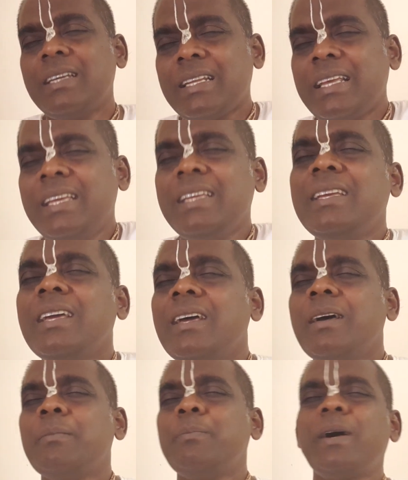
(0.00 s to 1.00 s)
இறை
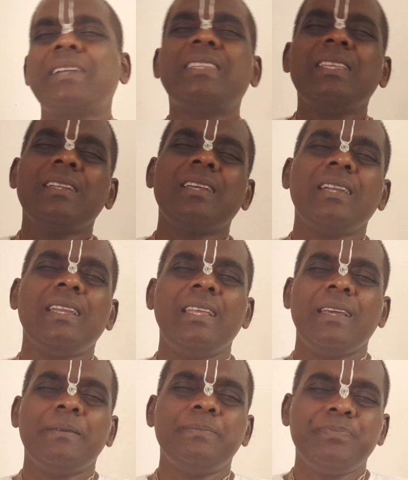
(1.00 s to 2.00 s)
பக்தி இருக்கு
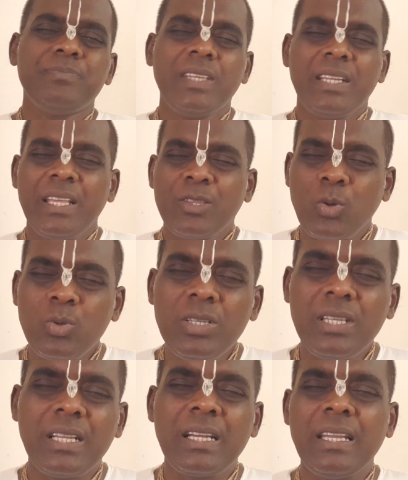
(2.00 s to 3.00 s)
இல்லையா இறை
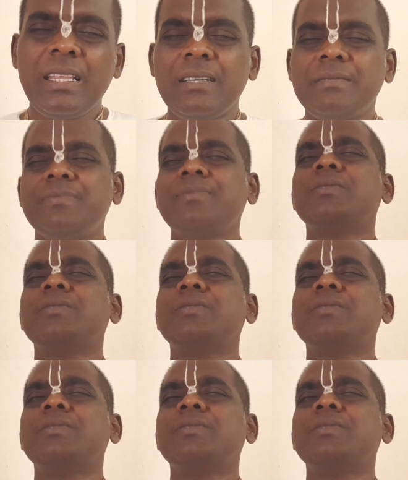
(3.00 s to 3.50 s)
தொண்டு இருக்கு இல்லையா